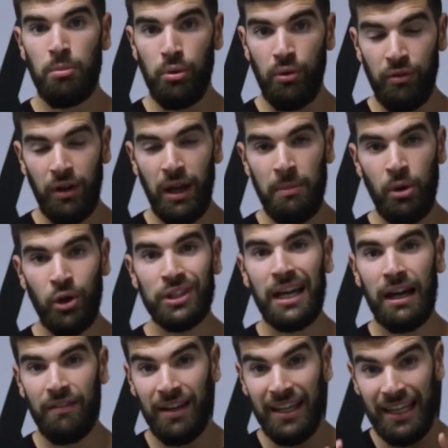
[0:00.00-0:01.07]
pour vraiment
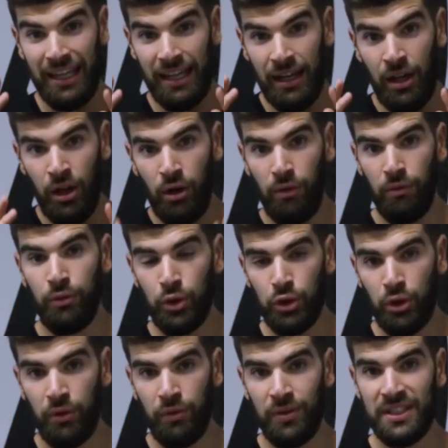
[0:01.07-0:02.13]
travailler
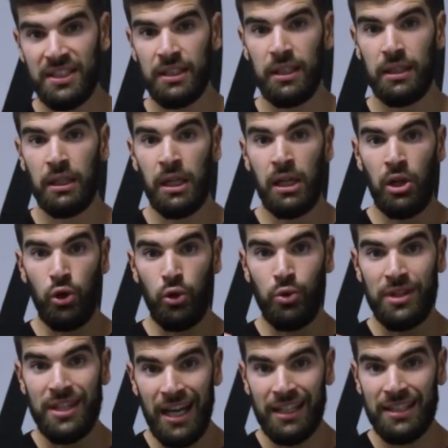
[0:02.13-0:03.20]
votre fessier.
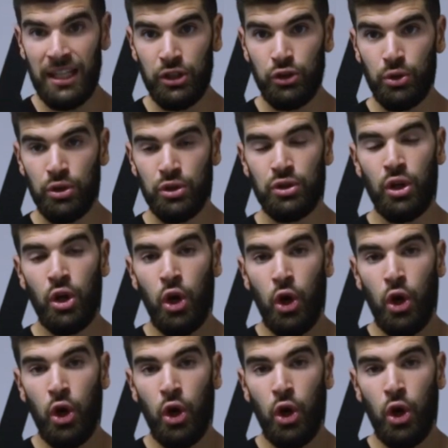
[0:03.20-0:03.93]
Une dernière chose,